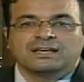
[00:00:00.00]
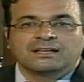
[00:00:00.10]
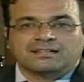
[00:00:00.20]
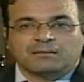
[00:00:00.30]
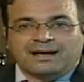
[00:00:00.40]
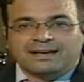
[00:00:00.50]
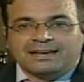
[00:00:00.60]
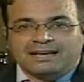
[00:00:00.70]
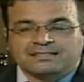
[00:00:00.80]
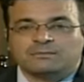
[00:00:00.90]
طبعا
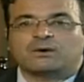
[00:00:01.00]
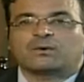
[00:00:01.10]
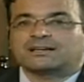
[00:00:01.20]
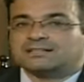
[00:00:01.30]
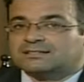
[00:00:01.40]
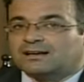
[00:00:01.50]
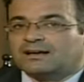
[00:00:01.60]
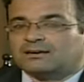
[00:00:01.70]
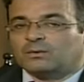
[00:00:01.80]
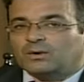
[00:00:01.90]
لازمه
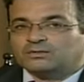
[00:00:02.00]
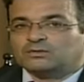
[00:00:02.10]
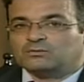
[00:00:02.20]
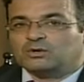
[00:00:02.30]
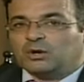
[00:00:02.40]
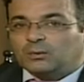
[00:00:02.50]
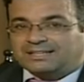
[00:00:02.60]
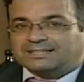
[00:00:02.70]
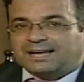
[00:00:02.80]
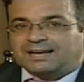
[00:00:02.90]
الاصرار والطموح
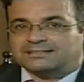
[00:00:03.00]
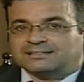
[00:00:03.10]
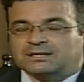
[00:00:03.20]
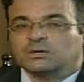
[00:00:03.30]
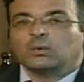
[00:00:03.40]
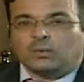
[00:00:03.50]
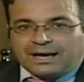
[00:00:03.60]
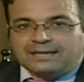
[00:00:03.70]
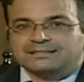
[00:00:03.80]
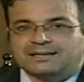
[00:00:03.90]
والتحدي
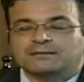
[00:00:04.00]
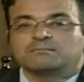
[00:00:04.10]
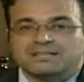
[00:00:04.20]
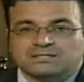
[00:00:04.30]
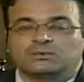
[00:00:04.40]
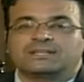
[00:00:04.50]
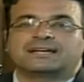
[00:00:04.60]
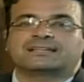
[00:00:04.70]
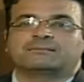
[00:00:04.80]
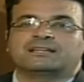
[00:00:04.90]
وايضا مسؤوليه
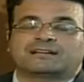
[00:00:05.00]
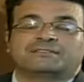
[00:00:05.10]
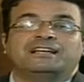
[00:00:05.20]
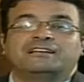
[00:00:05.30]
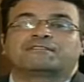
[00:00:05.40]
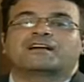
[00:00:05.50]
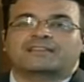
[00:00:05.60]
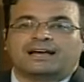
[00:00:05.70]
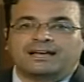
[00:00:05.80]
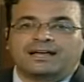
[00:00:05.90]
كبيره في الحفاظ
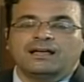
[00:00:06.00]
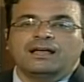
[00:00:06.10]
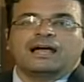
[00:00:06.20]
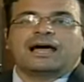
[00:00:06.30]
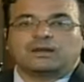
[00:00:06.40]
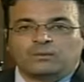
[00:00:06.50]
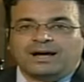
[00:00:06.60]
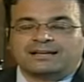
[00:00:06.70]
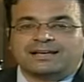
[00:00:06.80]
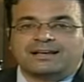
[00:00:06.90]
على
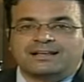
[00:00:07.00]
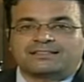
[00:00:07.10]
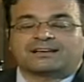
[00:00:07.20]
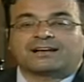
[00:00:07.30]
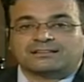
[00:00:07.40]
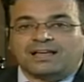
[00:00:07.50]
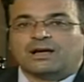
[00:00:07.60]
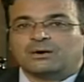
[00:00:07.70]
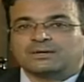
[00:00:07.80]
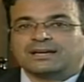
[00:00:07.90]
الوعد الذي
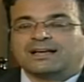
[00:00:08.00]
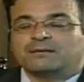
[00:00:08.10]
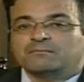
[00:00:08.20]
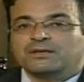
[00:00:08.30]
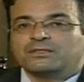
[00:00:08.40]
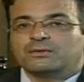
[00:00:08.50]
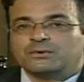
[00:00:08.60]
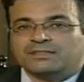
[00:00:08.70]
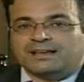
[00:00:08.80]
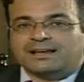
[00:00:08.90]
قطعه لنا
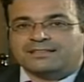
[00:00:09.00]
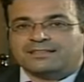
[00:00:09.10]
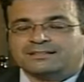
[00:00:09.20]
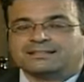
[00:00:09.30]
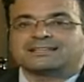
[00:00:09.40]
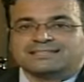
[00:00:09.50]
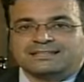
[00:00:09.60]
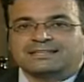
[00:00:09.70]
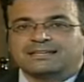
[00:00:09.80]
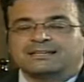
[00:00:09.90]
منذ ثلاثه سنين